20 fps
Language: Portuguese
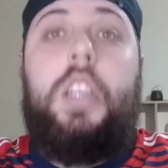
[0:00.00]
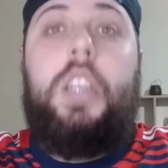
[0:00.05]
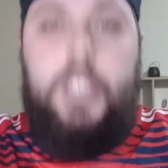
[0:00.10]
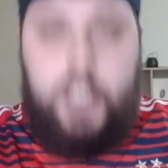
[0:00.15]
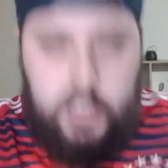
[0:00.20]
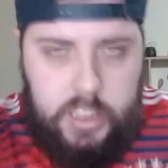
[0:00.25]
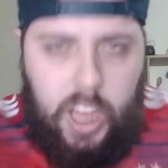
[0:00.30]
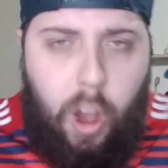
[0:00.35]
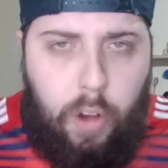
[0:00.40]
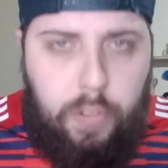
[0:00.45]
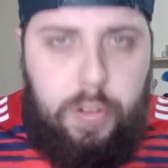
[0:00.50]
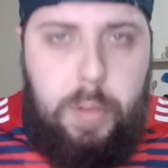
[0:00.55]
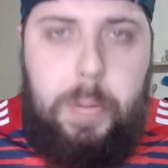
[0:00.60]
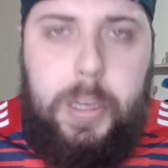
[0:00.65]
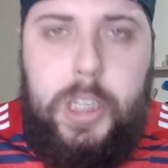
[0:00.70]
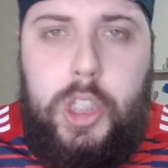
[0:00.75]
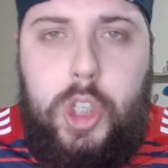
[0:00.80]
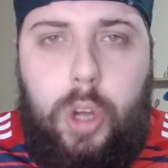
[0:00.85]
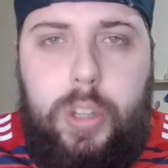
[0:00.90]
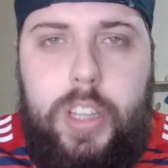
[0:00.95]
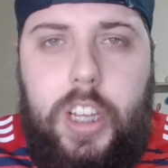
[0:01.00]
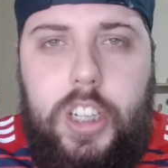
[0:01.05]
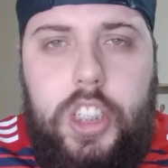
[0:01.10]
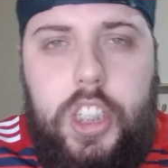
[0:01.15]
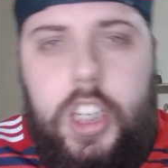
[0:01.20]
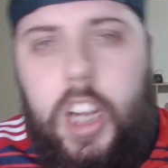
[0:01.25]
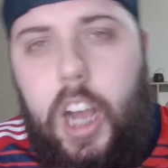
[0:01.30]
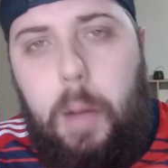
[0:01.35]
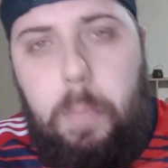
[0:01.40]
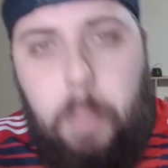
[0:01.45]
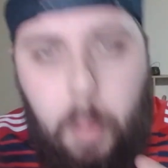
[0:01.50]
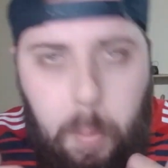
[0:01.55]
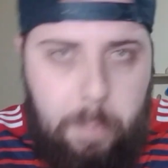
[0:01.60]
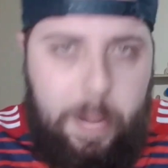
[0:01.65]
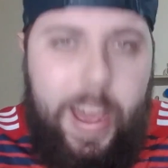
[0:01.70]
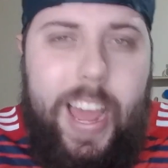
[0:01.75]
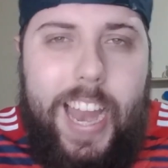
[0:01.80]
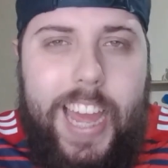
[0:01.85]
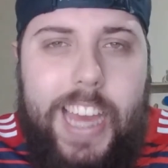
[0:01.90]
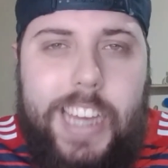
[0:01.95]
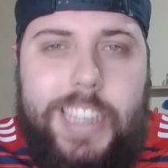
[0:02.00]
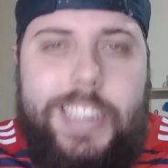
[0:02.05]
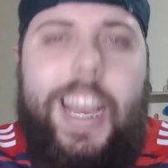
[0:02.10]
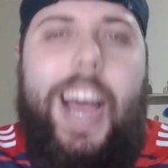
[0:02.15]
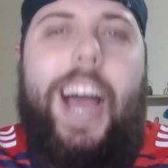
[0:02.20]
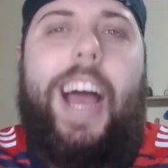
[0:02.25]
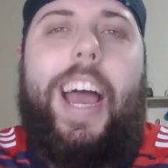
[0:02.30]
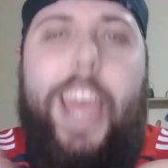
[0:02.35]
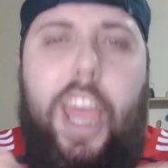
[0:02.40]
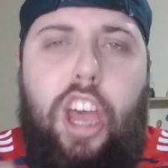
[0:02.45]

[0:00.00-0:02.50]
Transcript: Salve pessoal dentro de campo, beleza?